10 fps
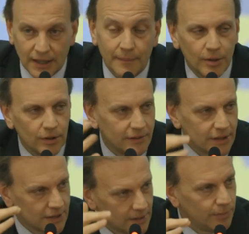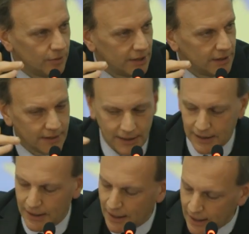che però devono essere
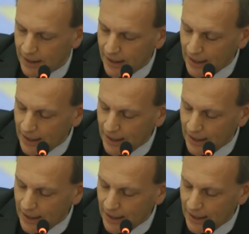politiche.